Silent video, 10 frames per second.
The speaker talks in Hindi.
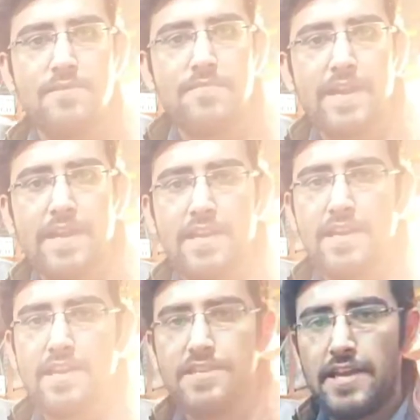
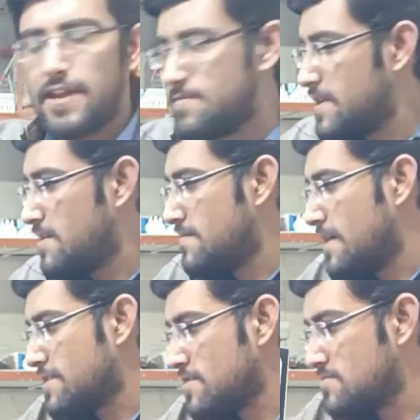प्रैक्टिकली चेक भी
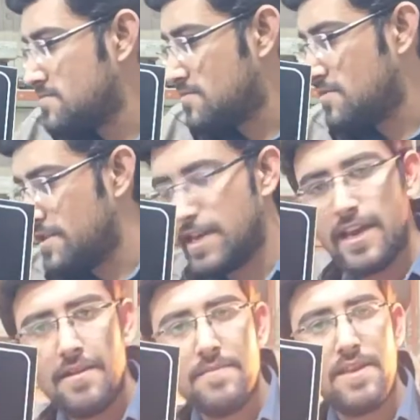करवा सकूं तो
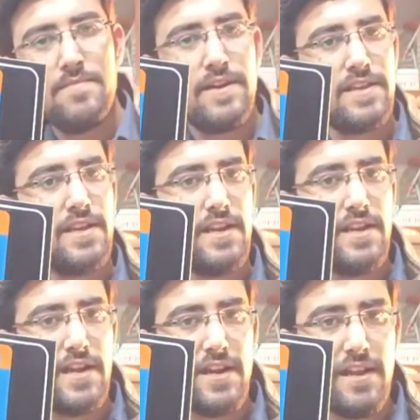ये मेरे पास
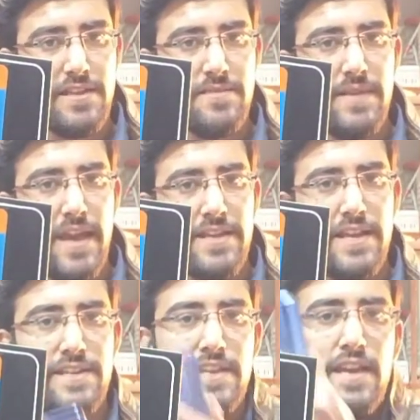करंट आ रहा है जी बैक
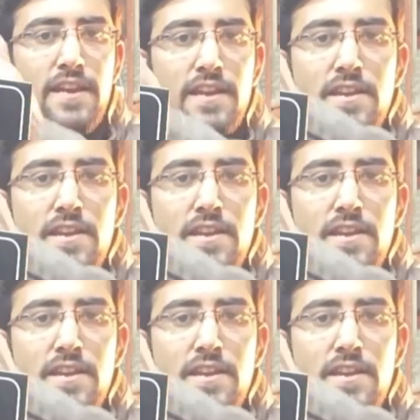साइड से